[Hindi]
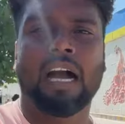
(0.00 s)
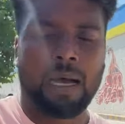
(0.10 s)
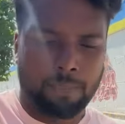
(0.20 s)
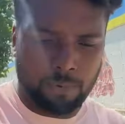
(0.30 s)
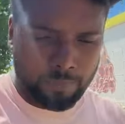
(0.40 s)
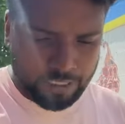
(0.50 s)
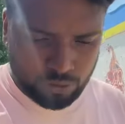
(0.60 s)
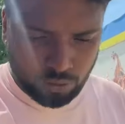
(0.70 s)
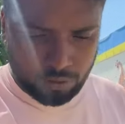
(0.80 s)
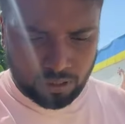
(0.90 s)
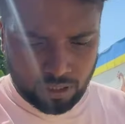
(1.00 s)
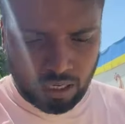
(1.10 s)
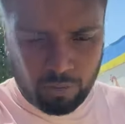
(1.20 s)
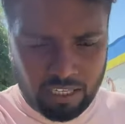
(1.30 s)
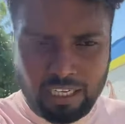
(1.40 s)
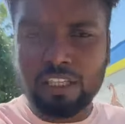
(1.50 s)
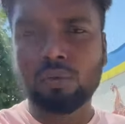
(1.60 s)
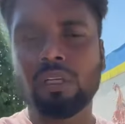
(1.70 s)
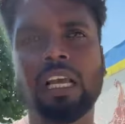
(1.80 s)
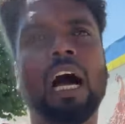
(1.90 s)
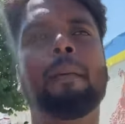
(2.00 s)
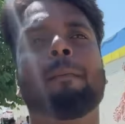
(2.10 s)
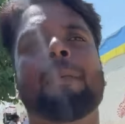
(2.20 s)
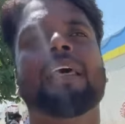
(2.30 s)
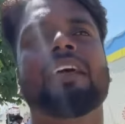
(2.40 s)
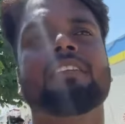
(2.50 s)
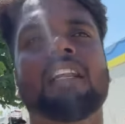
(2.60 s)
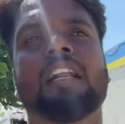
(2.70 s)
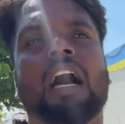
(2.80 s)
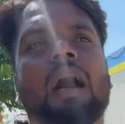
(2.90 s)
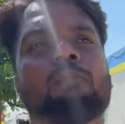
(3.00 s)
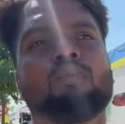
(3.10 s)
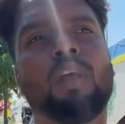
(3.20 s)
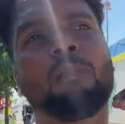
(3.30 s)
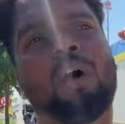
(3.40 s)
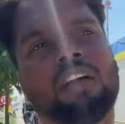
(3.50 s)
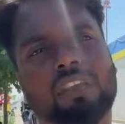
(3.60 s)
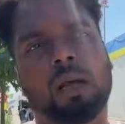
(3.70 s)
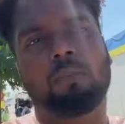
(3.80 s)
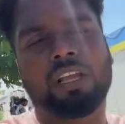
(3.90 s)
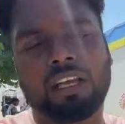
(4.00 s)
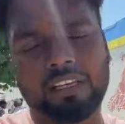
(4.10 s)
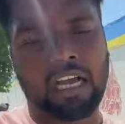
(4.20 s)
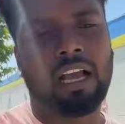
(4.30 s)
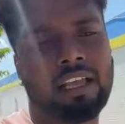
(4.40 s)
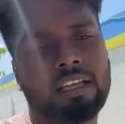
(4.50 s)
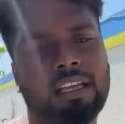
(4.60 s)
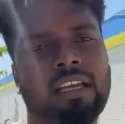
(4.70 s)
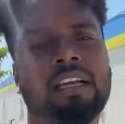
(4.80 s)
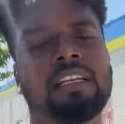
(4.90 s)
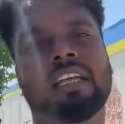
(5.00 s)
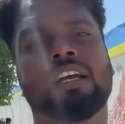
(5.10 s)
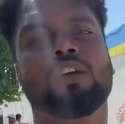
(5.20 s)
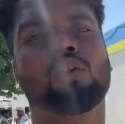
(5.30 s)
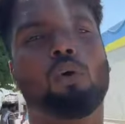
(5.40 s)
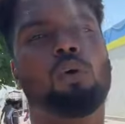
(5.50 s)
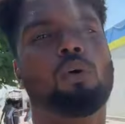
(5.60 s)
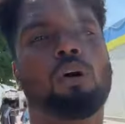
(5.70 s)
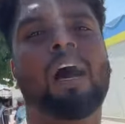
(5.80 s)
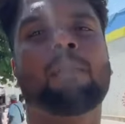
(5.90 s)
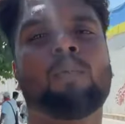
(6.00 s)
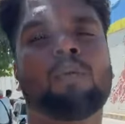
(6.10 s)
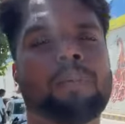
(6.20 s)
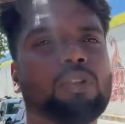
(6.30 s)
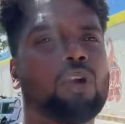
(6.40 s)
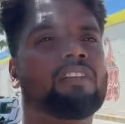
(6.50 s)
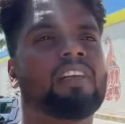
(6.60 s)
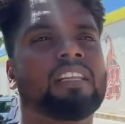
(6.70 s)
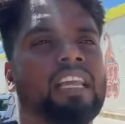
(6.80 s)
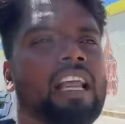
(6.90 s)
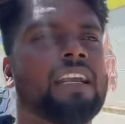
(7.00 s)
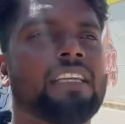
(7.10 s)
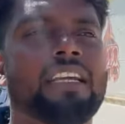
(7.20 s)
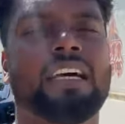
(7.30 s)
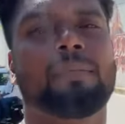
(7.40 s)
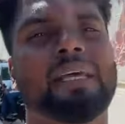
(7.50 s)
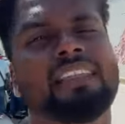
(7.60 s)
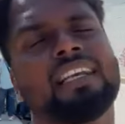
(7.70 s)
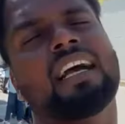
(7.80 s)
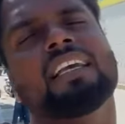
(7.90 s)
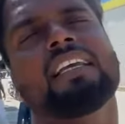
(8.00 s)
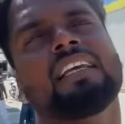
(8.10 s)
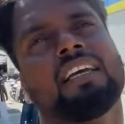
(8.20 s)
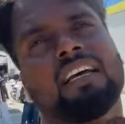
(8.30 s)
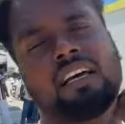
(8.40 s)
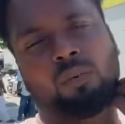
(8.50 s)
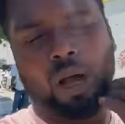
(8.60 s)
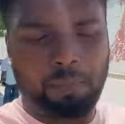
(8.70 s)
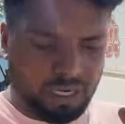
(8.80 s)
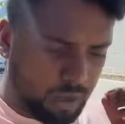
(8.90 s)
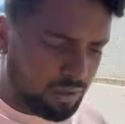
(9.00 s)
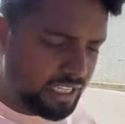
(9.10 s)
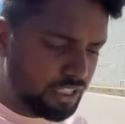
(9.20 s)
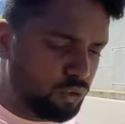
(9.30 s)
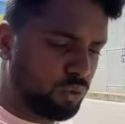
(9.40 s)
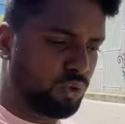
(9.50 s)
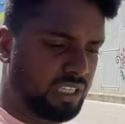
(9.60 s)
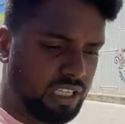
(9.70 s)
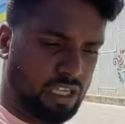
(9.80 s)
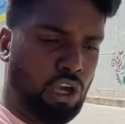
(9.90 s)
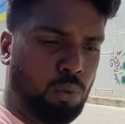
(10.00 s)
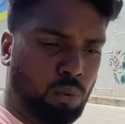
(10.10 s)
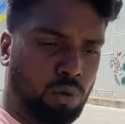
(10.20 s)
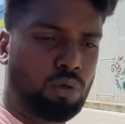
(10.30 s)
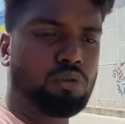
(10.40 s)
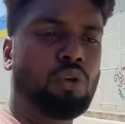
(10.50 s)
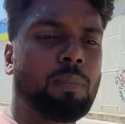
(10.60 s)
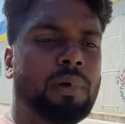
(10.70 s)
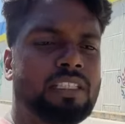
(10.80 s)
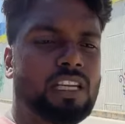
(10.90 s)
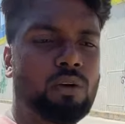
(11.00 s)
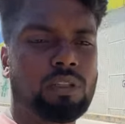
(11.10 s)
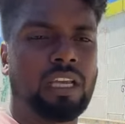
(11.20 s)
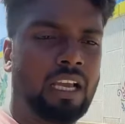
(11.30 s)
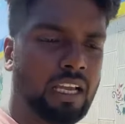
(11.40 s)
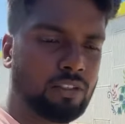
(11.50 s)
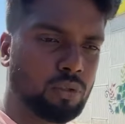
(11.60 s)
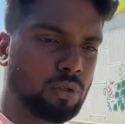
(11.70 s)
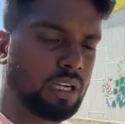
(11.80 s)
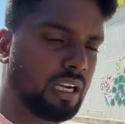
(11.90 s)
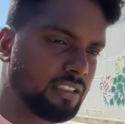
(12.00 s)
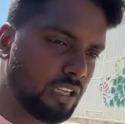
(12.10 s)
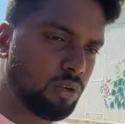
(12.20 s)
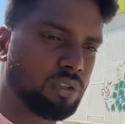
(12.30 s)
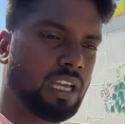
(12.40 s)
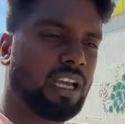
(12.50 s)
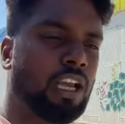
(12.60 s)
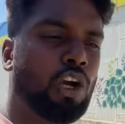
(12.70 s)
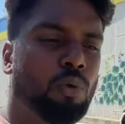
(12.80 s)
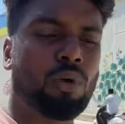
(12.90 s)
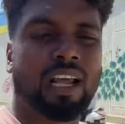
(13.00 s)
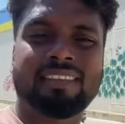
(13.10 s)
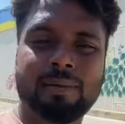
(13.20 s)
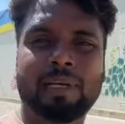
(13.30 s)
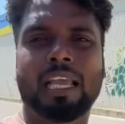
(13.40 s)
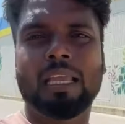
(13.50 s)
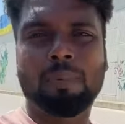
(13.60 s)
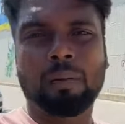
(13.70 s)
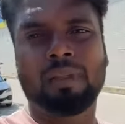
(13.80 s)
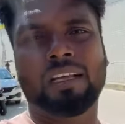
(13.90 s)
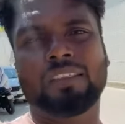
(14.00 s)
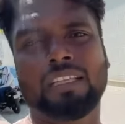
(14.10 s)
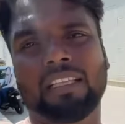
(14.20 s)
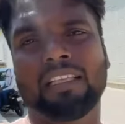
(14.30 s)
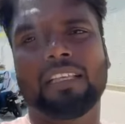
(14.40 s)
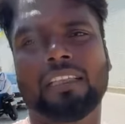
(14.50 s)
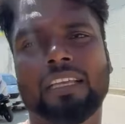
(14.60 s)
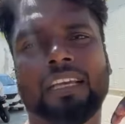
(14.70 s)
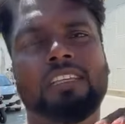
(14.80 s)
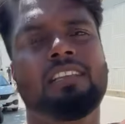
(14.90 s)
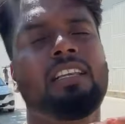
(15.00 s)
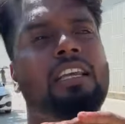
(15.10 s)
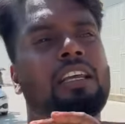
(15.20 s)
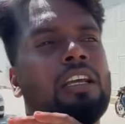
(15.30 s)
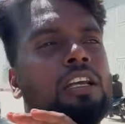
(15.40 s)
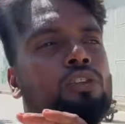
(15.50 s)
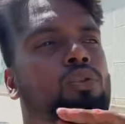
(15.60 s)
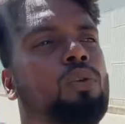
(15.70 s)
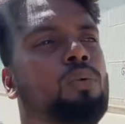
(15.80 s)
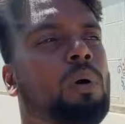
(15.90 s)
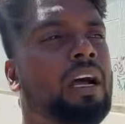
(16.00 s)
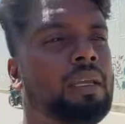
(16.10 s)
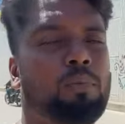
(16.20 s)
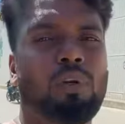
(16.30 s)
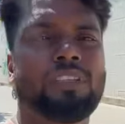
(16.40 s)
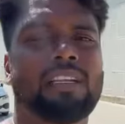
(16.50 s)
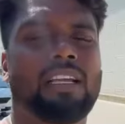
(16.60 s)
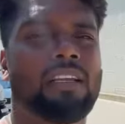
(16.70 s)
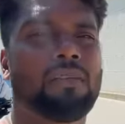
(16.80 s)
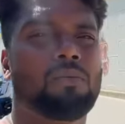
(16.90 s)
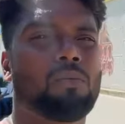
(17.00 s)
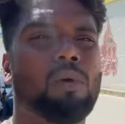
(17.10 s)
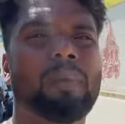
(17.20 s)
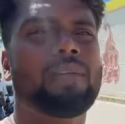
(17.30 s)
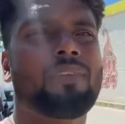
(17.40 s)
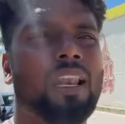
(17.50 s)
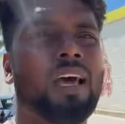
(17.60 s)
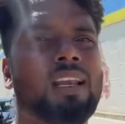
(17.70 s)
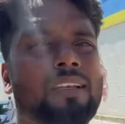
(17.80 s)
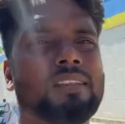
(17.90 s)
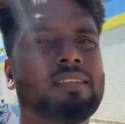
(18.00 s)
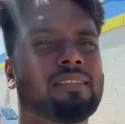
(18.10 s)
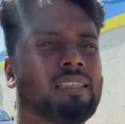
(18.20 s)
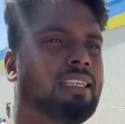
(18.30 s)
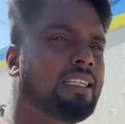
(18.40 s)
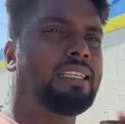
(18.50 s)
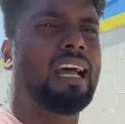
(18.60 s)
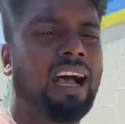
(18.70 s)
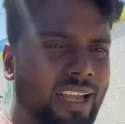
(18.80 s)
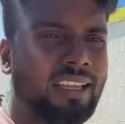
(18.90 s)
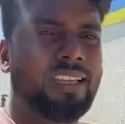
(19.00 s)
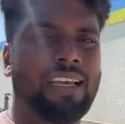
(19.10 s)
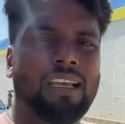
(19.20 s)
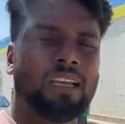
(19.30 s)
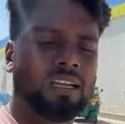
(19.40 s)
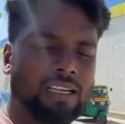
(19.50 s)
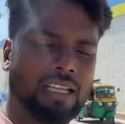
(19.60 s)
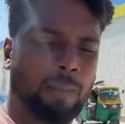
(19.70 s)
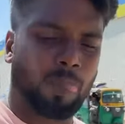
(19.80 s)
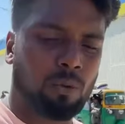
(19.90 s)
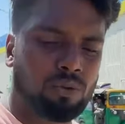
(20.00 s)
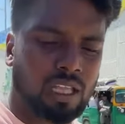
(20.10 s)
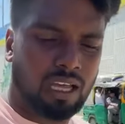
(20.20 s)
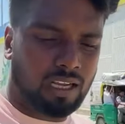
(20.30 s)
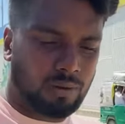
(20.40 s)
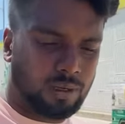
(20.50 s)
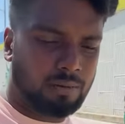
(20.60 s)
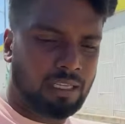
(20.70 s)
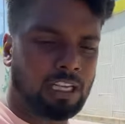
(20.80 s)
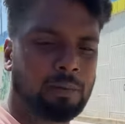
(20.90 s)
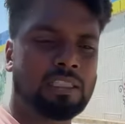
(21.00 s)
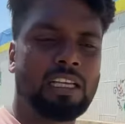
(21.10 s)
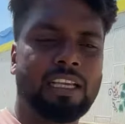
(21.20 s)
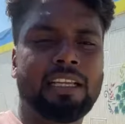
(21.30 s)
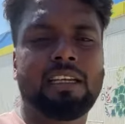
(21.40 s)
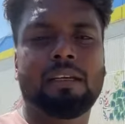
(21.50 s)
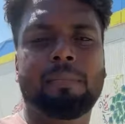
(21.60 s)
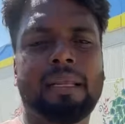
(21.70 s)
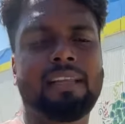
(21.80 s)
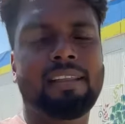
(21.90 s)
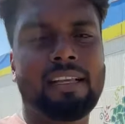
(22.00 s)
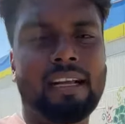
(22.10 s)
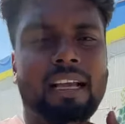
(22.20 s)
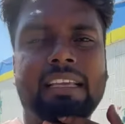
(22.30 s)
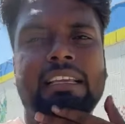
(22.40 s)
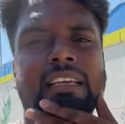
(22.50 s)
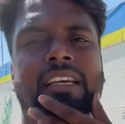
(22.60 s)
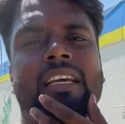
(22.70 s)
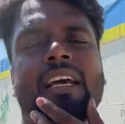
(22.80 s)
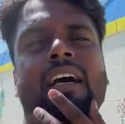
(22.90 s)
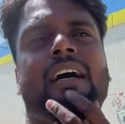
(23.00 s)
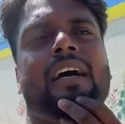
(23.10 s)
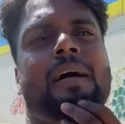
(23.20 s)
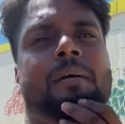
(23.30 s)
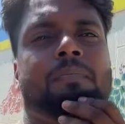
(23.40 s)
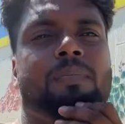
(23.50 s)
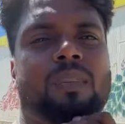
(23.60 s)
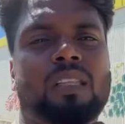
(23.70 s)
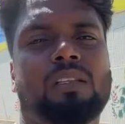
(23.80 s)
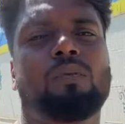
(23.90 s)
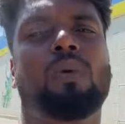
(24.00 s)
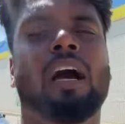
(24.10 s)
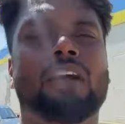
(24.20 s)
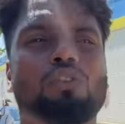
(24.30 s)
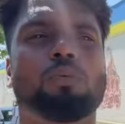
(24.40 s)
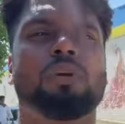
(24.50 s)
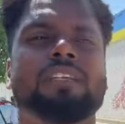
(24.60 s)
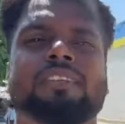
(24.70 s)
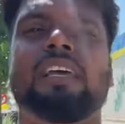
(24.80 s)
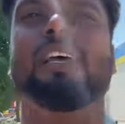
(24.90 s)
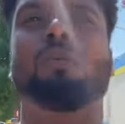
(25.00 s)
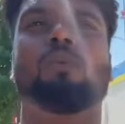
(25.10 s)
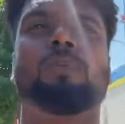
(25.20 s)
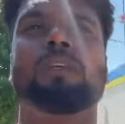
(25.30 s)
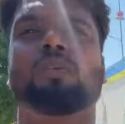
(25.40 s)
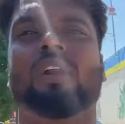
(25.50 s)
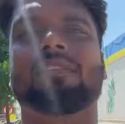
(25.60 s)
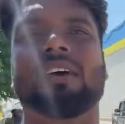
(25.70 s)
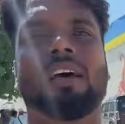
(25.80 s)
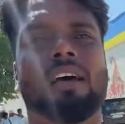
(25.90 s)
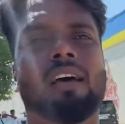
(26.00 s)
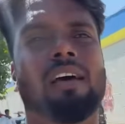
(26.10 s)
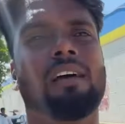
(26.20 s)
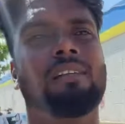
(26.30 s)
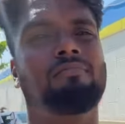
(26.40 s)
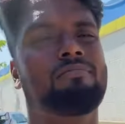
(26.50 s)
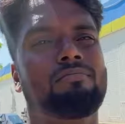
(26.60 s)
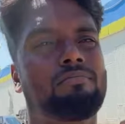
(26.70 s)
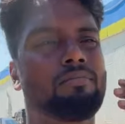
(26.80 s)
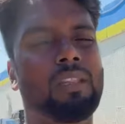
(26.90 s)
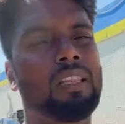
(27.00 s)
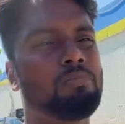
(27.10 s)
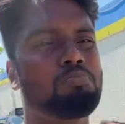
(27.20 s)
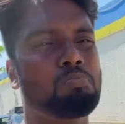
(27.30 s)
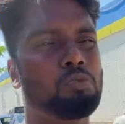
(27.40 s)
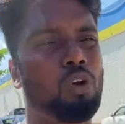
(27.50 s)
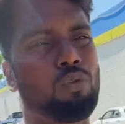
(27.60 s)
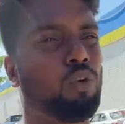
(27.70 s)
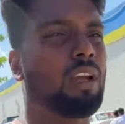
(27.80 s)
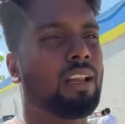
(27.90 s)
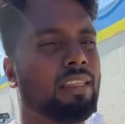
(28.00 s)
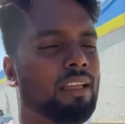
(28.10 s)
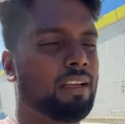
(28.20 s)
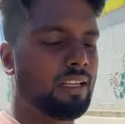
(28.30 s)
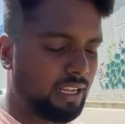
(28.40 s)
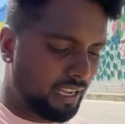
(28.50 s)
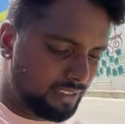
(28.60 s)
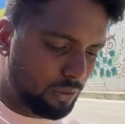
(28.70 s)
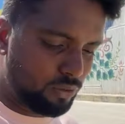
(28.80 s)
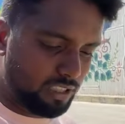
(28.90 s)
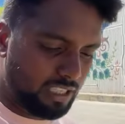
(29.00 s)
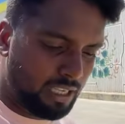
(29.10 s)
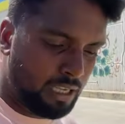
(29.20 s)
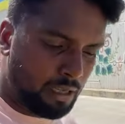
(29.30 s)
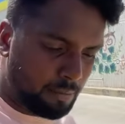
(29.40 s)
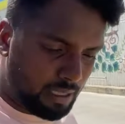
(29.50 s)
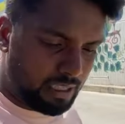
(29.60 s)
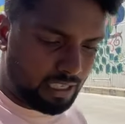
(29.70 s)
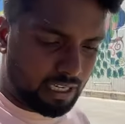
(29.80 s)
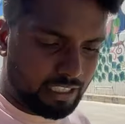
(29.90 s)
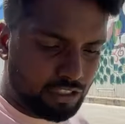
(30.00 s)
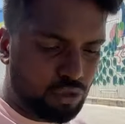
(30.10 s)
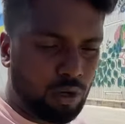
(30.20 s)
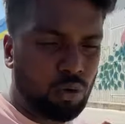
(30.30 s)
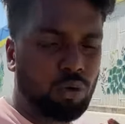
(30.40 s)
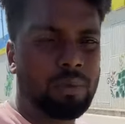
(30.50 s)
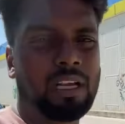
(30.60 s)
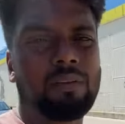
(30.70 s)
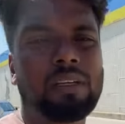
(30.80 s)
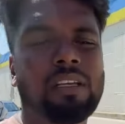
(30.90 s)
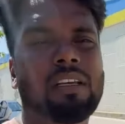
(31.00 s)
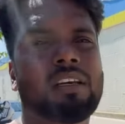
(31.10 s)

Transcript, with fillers: आप मेरी जो कांवड़ खंडित हुई है आप मेरा जल आप स्वयं वहाँ से आप लेकर यहाँ आएंगे ठीक है तो आप लोग भी थोड़ा सा ख्याल रखिएगा मैंने देखा कि वहाँ पर कांवड़िया जो होते हैं वो जो अपना जल होता है जो गंगा जल होता है वो रास्ते में कहीं पर भी रखते देते हैं इसीलिए जो वहाँ की पुलिस है वो भी फिलहाल ठीक ठाक ही है ठीक है उतना कवर भी नहीं कर पाती लेकिन मैंने ये देखा कि वहाँ की जो पुलिस है वो भी थोड़ा सा मतलब तोड़ फोड़ करती है ठीक है ऐसा कुछ नहीं है मैंने देखा डीजे वालों को भी काफ़ी